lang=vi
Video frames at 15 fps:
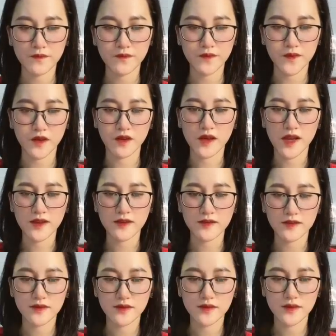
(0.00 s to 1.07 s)
Nhớ lấy
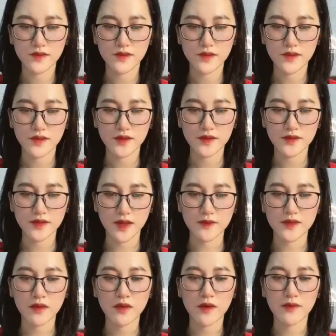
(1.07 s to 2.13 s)
Chăm
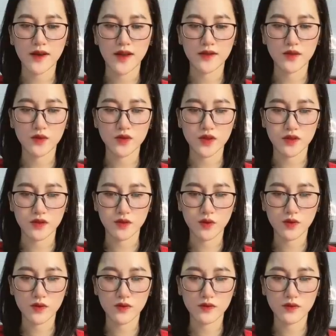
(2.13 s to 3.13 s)
sóc em gái tôi cho thật tốt